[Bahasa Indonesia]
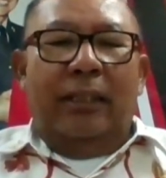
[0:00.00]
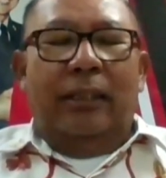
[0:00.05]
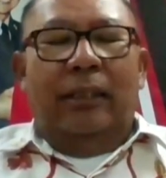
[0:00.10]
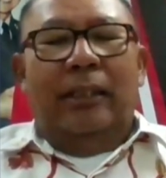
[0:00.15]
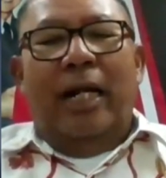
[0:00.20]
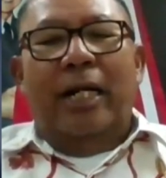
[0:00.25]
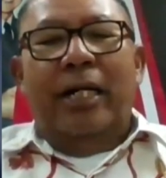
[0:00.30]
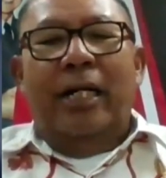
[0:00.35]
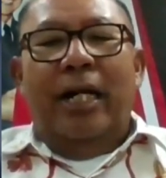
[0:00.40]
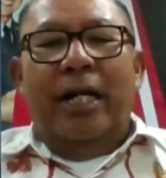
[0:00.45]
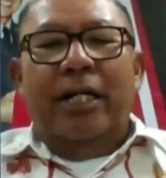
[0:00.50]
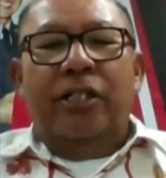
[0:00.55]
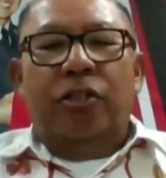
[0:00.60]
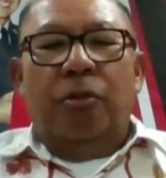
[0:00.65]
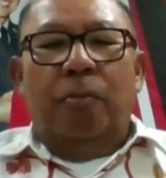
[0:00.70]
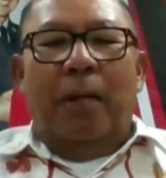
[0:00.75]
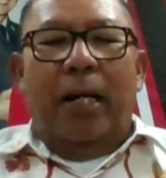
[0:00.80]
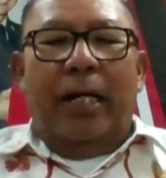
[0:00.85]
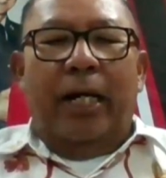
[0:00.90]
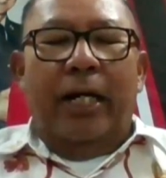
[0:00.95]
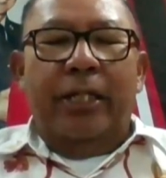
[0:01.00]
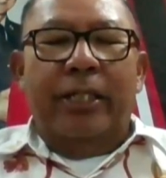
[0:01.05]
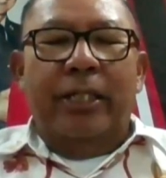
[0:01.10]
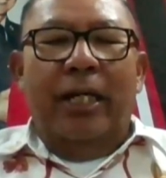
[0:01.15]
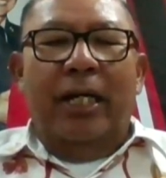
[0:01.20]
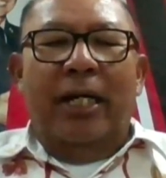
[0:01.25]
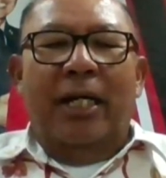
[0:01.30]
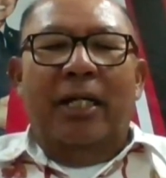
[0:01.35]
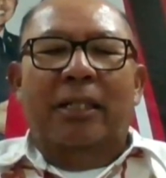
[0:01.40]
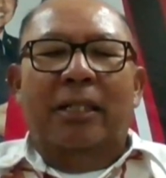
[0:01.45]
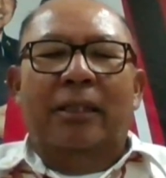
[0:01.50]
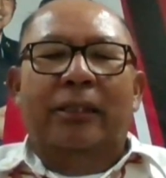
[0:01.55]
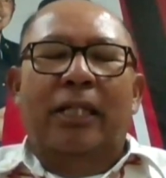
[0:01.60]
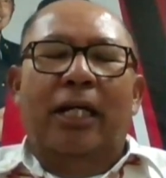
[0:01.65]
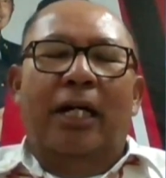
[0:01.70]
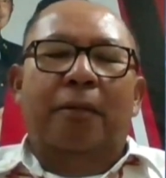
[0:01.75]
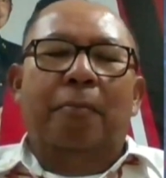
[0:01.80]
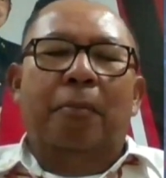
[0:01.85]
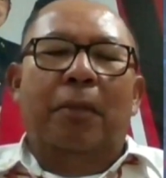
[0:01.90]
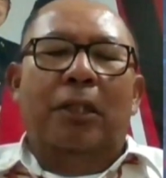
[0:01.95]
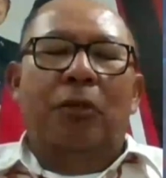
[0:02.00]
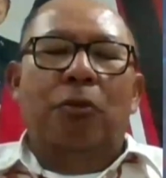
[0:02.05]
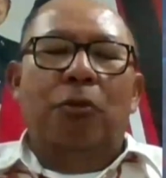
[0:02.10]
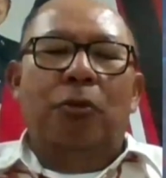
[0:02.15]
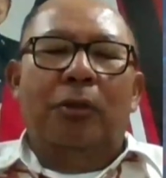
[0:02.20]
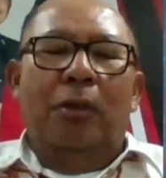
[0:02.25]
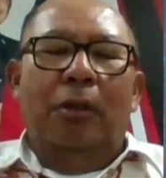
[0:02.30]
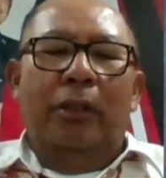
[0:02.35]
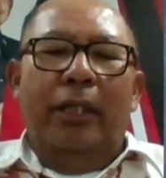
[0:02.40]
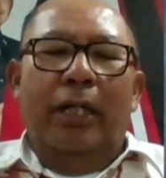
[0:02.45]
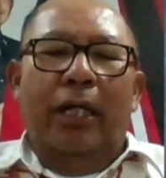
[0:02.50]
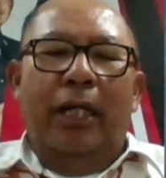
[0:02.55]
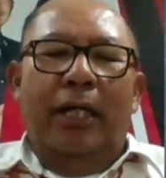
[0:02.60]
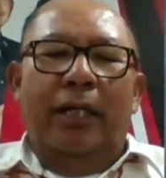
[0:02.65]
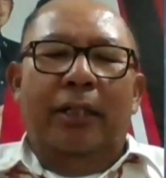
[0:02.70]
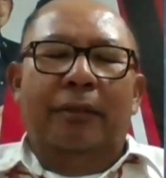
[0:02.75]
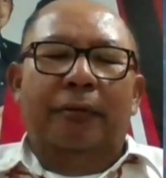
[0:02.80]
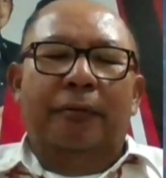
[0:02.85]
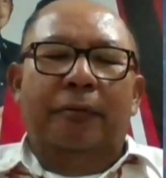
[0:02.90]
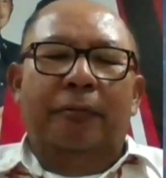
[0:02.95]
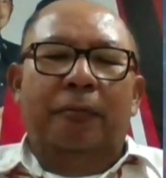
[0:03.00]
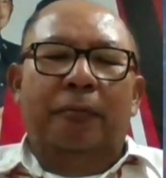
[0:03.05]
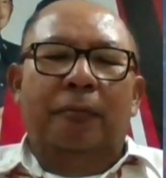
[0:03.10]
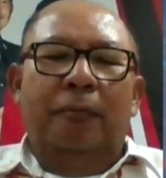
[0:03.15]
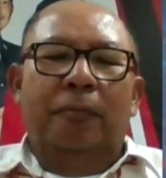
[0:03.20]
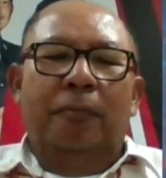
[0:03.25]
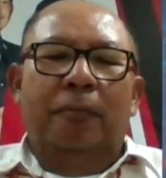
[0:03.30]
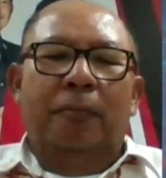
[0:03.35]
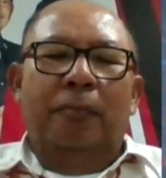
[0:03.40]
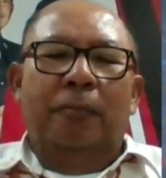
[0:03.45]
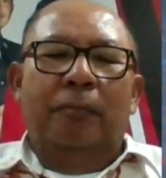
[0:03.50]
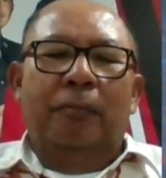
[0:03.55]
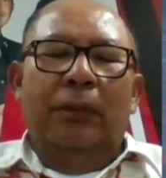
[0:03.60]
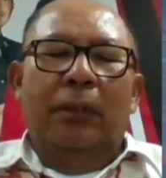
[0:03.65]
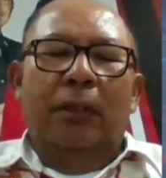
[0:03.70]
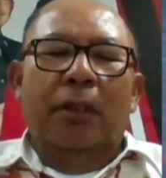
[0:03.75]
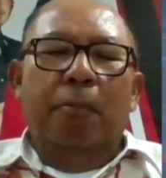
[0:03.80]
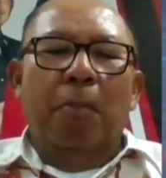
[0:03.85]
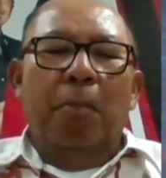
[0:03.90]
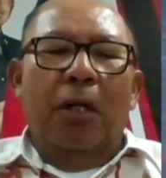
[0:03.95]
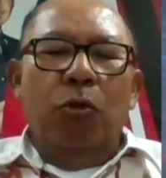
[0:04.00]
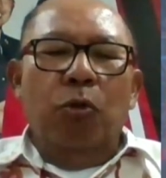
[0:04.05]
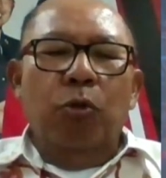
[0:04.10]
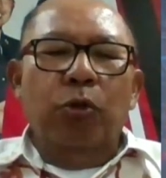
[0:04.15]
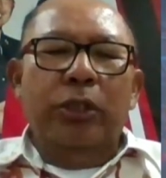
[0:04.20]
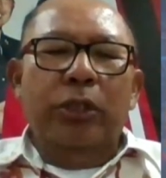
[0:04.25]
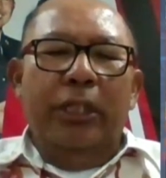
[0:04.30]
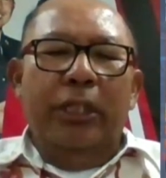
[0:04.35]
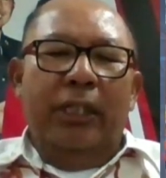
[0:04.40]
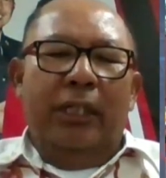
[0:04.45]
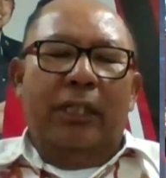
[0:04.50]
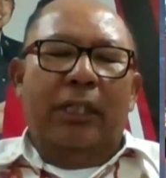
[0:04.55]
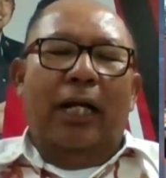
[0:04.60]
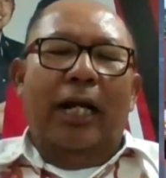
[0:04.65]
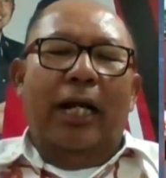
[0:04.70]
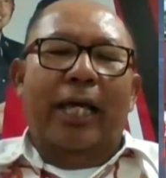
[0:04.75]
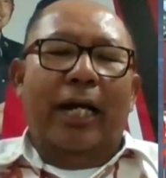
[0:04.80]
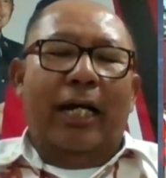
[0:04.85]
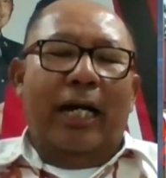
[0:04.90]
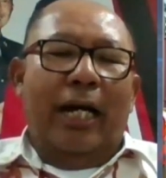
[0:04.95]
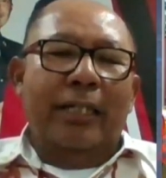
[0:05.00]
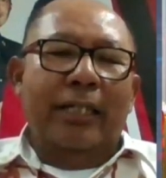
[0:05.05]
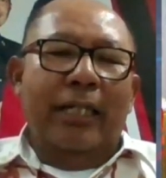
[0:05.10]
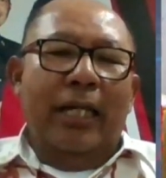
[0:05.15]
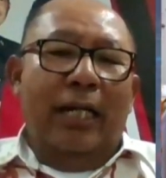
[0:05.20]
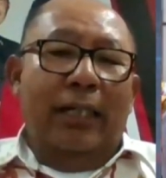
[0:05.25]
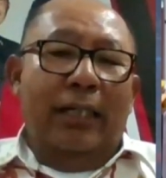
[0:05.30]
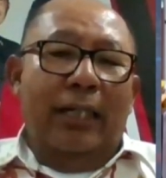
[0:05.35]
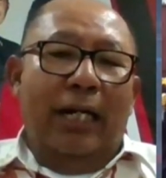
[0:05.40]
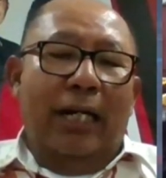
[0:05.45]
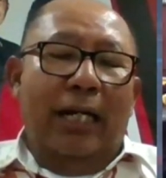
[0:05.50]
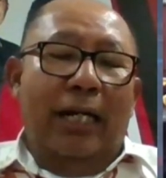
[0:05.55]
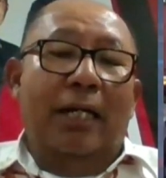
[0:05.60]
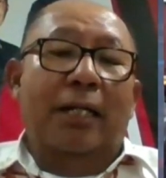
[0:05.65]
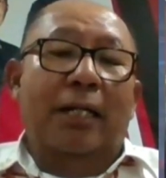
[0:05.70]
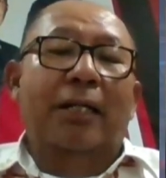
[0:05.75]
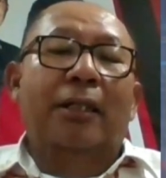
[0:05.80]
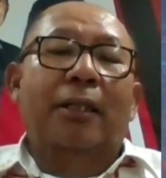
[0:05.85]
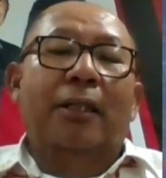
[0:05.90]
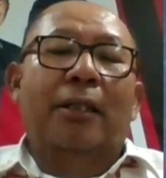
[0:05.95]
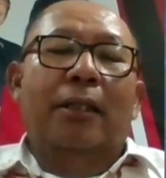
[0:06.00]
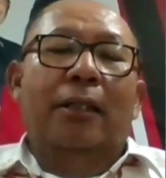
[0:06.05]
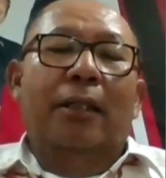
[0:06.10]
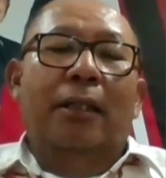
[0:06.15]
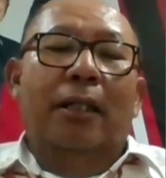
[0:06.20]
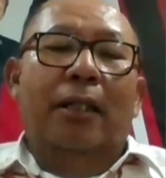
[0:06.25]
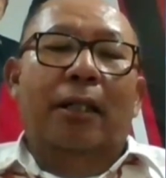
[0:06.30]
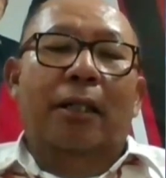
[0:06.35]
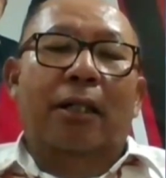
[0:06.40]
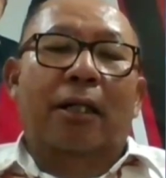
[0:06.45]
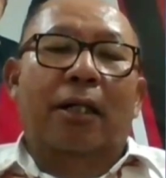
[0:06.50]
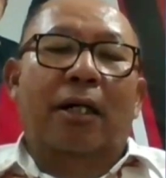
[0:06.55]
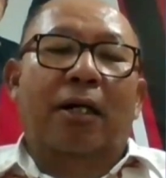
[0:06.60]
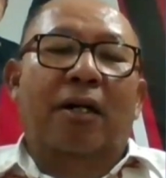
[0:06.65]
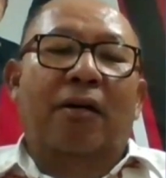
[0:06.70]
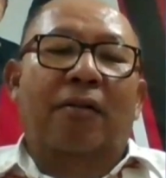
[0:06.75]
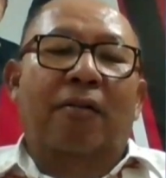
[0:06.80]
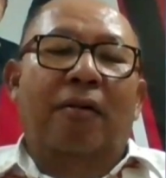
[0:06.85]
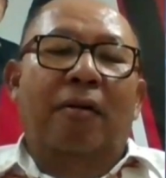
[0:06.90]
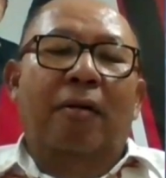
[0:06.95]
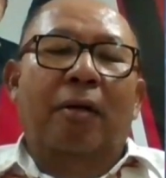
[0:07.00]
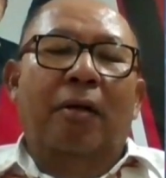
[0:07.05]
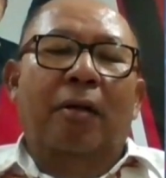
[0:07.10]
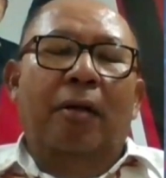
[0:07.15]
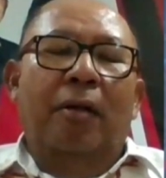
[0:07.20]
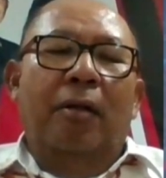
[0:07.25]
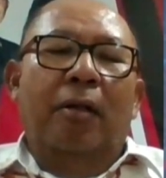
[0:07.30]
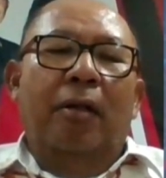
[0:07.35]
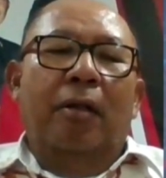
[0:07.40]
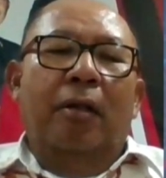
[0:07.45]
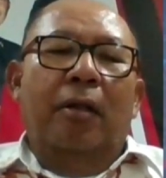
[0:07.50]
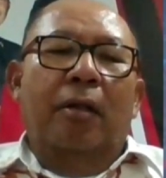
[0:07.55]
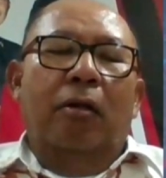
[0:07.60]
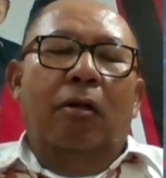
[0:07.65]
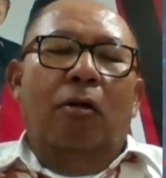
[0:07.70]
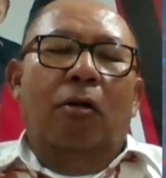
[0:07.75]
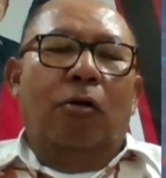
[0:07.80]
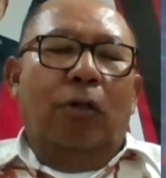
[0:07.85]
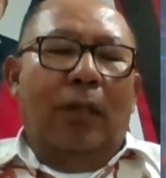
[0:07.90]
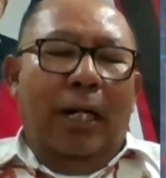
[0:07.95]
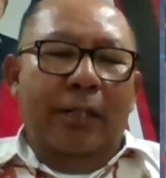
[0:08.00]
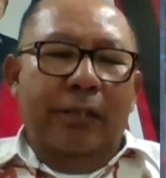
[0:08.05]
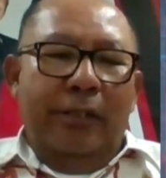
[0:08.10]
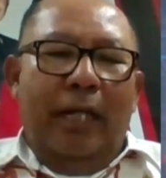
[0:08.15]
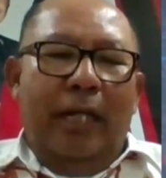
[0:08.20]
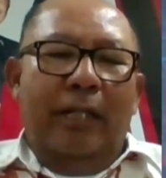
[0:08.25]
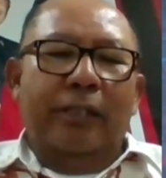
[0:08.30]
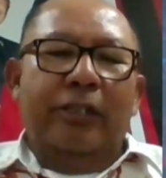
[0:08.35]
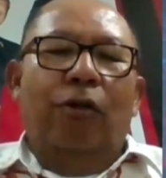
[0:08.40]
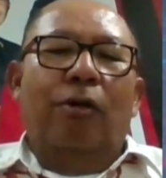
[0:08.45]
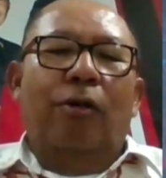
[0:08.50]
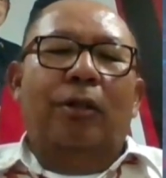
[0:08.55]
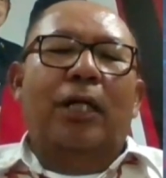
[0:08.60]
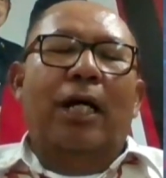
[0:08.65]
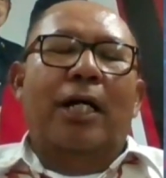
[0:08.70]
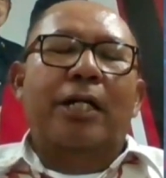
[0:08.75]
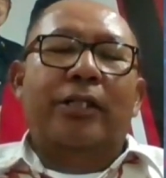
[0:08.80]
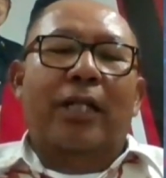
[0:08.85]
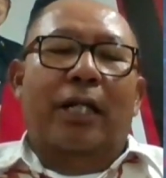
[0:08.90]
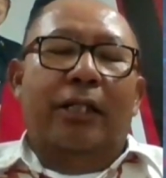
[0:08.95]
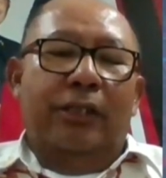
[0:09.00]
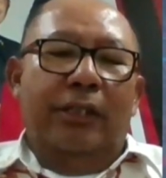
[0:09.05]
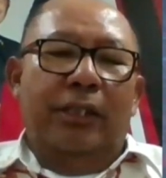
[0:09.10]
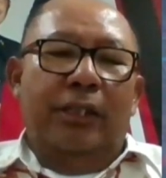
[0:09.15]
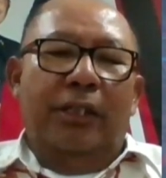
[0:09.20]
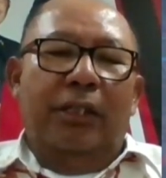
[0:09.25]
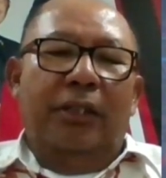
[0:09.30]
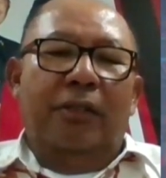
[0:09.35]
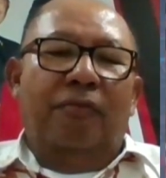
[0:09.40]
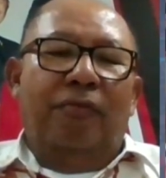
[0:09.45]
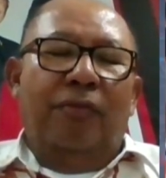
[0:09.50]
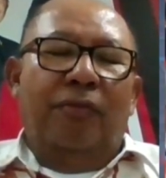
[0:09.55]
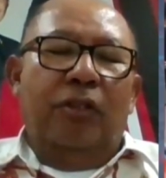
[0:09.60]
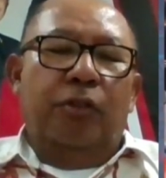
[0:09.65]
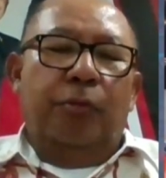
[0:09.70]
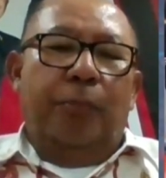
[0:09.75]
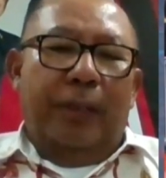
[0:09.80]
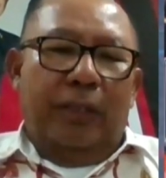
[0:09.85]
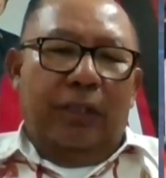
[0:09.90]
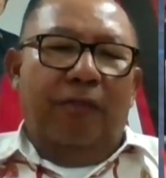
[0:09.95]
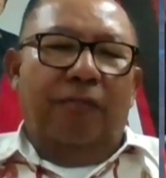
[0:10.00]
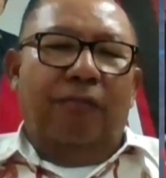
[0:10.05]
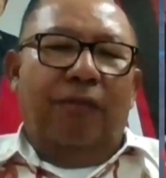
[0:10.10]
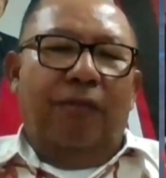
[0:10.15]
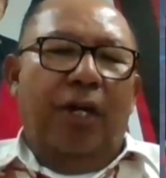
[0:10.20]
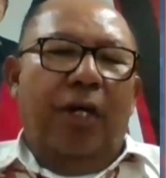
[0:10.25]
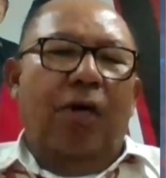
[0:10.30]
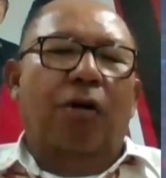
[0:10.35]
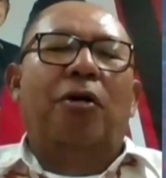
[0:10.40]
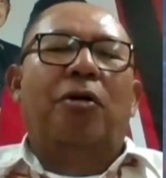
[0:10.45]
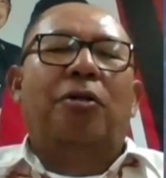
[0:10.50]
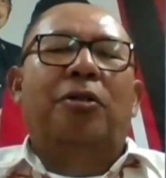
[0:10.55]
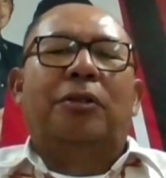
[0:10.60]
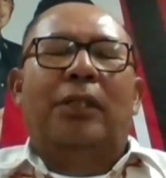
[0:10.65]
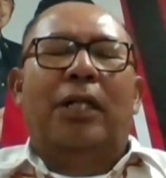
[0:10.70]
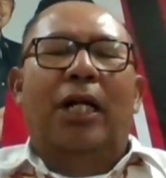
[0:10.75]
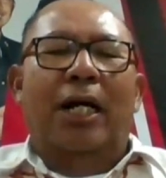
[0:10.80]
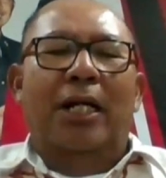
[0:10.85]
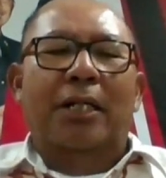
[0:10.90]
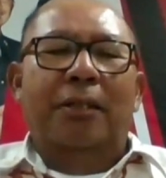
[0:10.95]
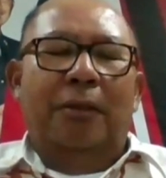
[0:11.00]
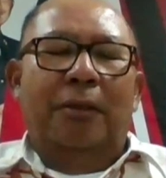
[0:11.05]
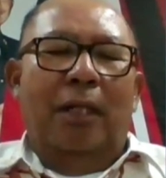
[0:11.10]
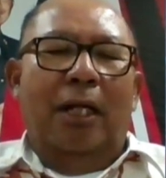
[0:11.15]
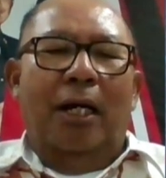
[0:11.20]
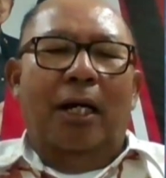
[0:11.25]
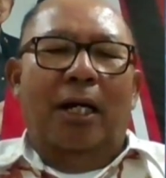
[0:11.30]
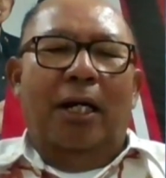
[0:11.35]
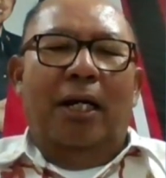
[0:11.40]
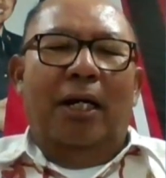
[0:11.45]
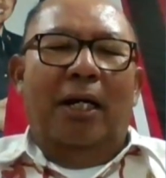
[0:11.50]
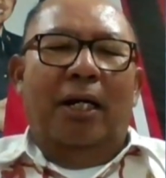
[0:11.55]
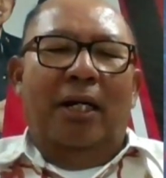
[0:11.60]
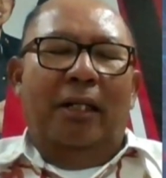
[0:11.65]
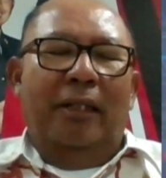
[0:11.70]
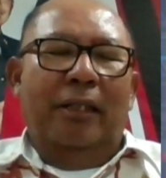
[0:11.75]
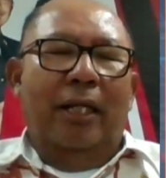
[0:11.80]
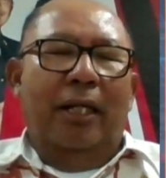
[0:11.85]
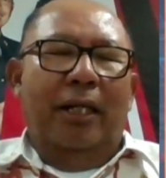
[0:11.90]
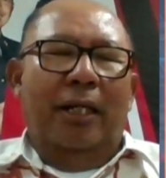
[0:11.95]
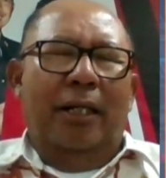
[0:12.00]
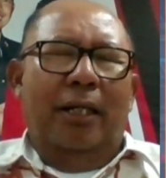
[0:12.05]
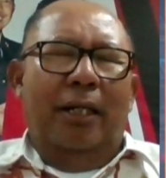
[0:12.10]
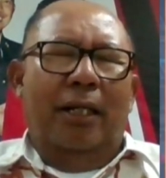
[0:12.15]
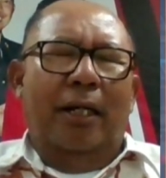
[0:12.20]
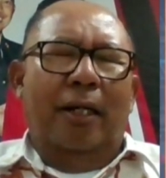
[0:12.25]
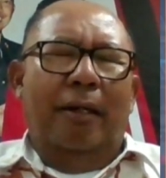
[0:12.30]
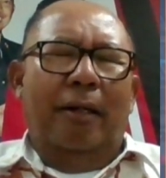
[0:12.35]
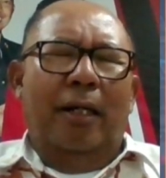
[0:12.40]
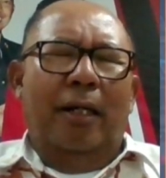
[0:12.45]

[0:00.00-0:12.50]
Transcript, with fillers: dan lain sebagainya yang men- yang menguji kelayakannya adalah uh, organisasi-organisasi seperti PO dan uh, yang, uh,